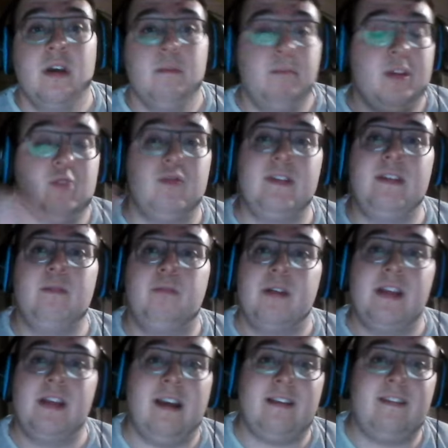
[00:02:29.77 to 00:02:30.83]
Mais je vous dis, bon
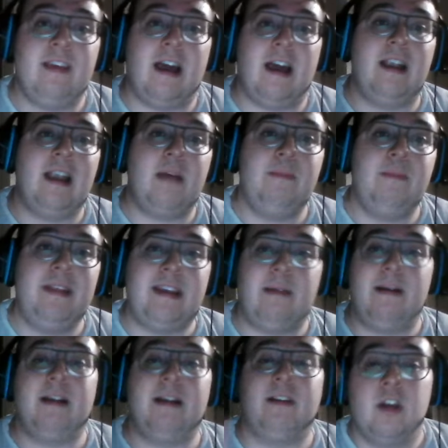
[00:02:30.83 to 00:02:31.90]
anniversaire à Lamine
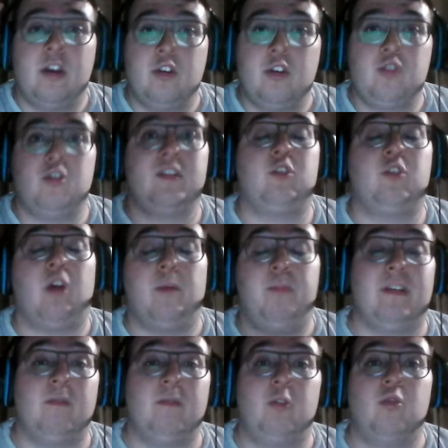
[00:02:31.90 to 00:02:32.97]
Yamal. Je sais que tu aurais pas
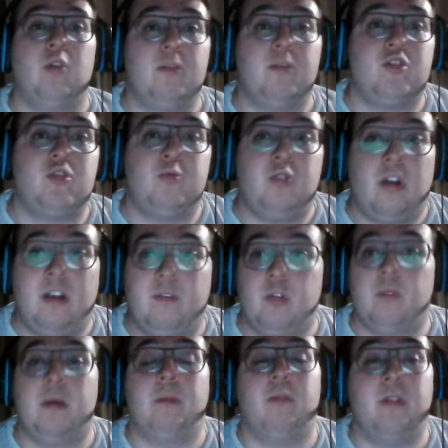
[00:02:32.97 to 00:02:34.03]
cette hein, vidéo, mais je suis sur la vidéo,
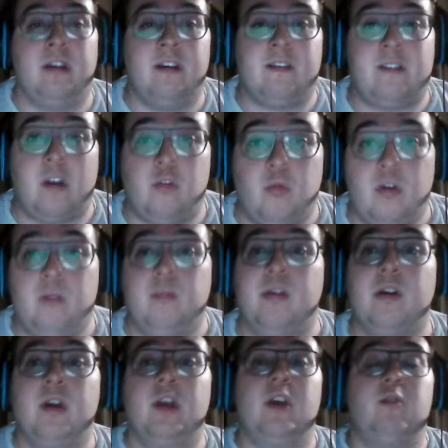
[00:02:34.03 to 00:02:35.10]
ben, bon anniversaire à toi. Mais
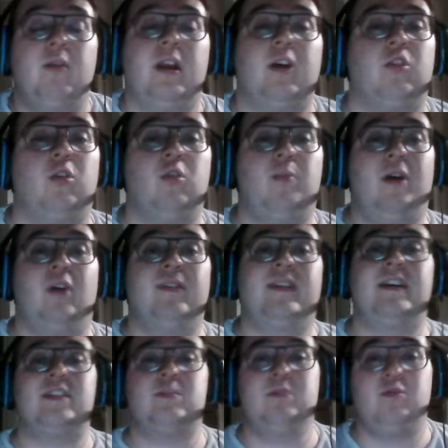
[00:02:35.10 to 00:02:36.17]
voilà, en
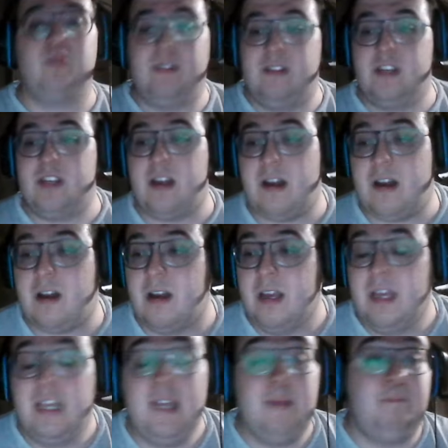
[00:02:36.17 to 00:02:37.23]
parenthèse, mais je vous dis déjà,
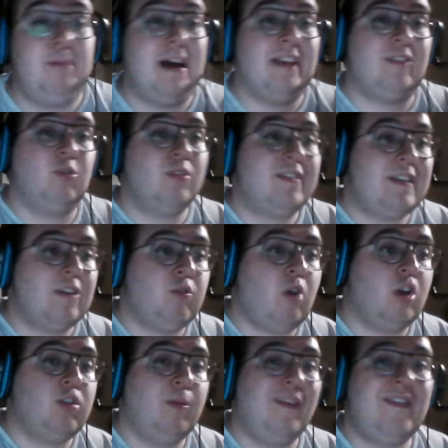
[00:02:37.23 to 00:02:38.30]
il passe de 16 ans
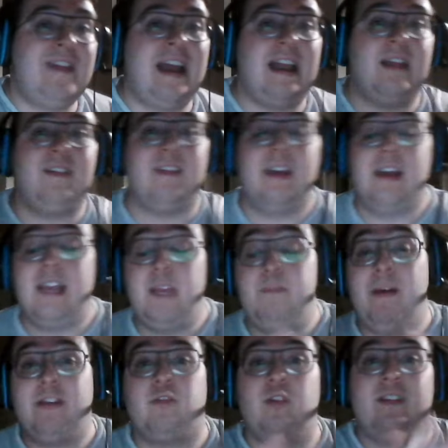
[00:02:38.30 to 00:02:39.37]
en demi-finale, il
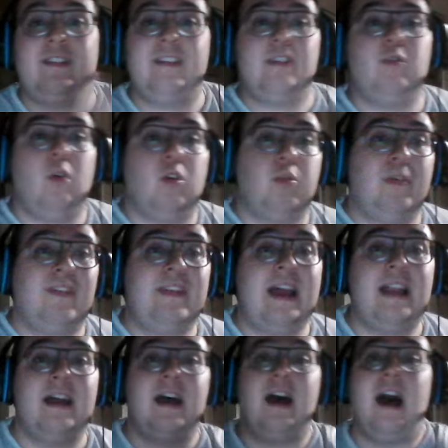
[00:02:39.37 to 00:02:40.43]
passe de 16 ans en
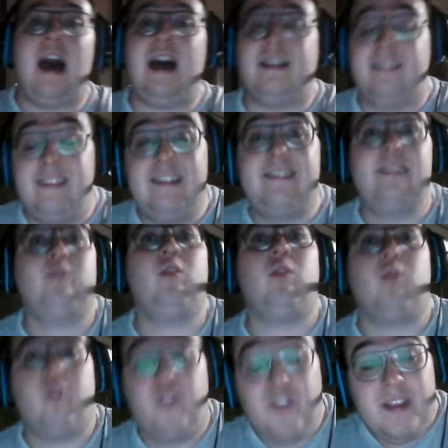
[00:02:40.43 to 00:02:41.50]
demi-finale à 17 ans
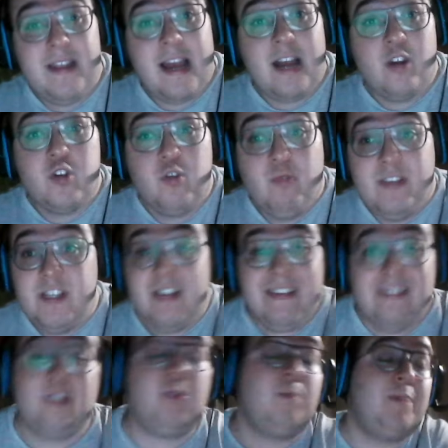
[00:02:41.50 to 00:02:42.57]
en finale. Je vous dis déjà,
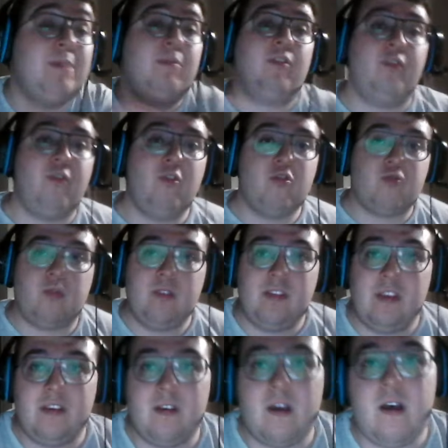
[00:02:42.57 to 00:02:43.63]
c'est complètement fou, je vous dis
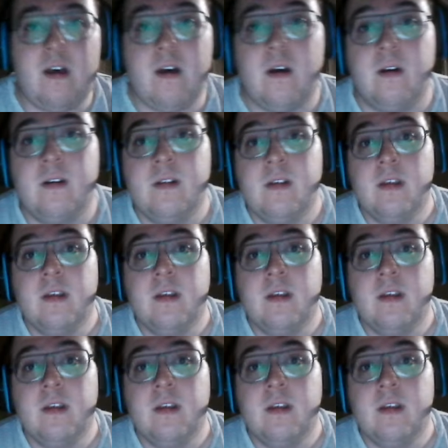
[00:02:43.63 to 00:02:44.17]
déjà.